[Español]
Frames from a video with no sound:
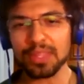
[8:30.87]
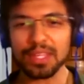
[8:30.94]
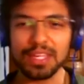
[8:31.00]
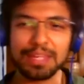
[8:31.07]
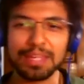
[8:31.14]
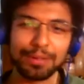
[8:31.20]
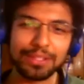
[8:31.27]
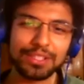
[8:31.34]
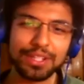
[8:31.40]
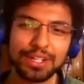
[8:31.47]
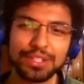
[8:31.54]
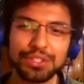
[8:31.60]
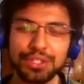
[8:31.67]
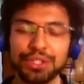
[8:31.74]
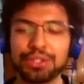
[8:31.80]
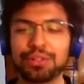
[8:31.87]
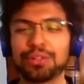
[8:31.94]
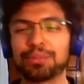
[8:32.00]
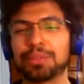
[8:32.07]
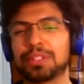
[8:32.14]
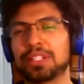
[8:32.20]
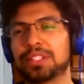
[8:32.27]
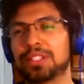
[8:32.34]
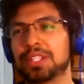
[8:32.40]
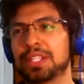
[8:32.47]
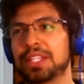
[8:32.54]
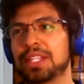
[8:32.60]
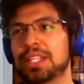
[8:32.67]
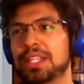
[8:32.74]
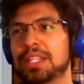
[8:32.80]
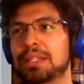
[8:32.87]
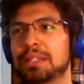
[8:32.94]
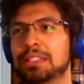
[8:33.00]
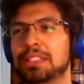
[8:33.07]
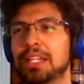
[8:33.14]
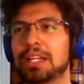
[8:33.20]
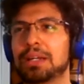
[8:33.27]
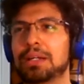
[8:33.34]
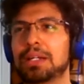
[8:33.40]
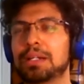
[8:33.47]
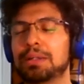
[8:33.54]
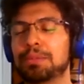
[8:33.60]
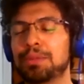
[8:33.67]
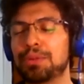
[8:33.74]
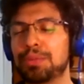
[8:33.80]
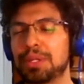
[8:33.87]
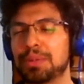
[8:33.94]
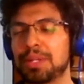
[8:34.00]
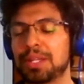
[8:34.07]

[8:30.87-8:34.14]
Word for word: y por ese ranchito, pues este, está muy bien,